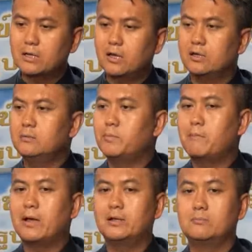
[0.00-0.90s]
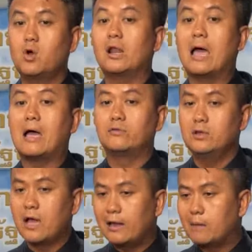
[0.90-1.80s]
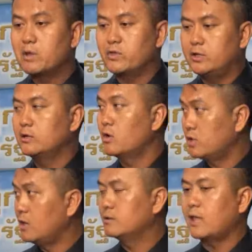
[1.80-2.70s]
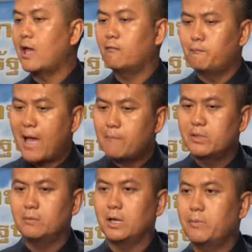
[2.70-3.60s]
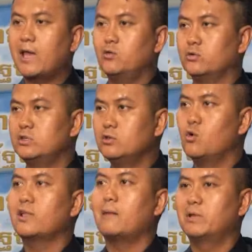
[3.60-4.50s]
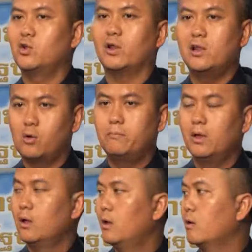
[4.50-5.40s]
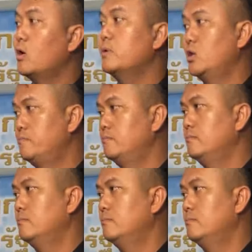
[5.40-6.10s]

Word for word: มันเกิดขึ้นประมาณเดือนมกราซึ่งให้หลังมาสี่เดือนก็จริงแต่ภาพมันยังเผยแพร่อยู่ ซึ่งทวงถามมาตลอดให้ลบ ก็ไม่ลบ